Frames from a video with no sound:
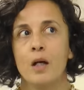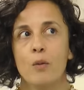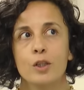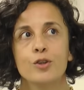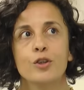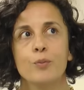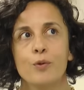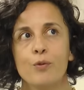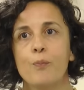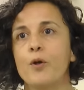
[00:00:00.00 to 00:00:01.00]
Eu acho que
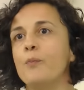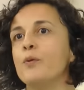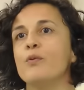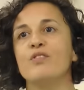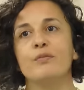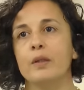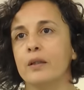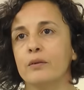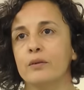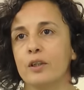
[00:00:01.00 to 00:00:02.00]
o, próprio
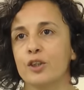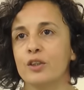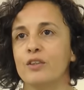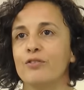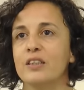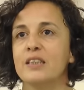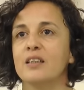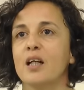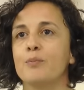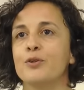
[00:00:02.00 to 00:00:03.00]
movimento, acho que ele foi se
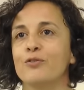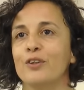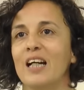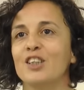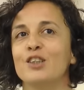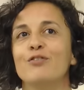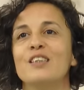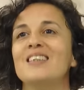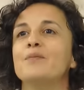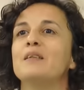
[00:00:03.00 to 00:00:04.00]
encapsul... foi, a gente
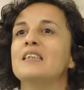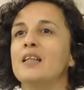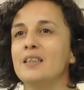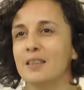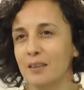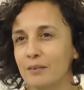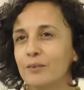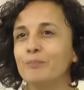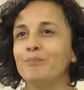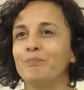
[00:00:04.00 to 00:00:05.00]
foi se especializando